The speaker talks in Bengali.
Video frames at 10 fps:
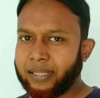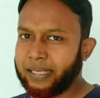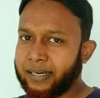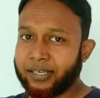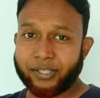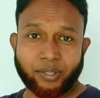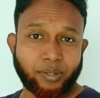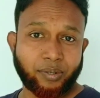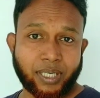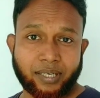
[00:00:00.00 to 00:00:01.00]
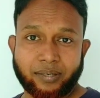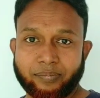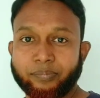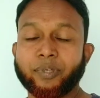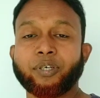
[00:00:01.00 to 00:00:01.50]
নিরাশ না
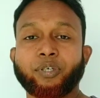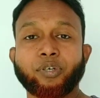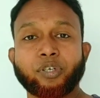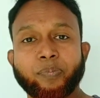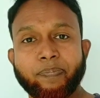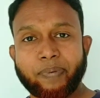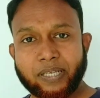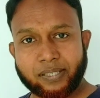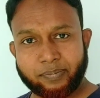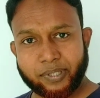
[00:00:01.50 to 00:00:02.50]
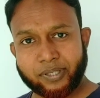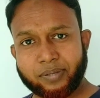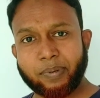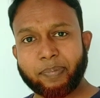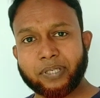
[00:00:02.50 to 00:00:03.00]
ডোন্ট বি পেজিমিস্ট
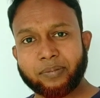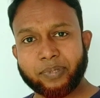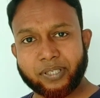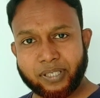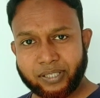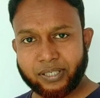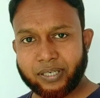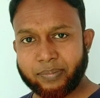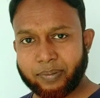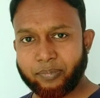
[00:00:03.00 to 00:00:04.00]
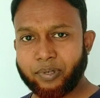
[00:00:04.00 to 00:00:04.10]
বা পেজিমিস্টিক যেটা আমরা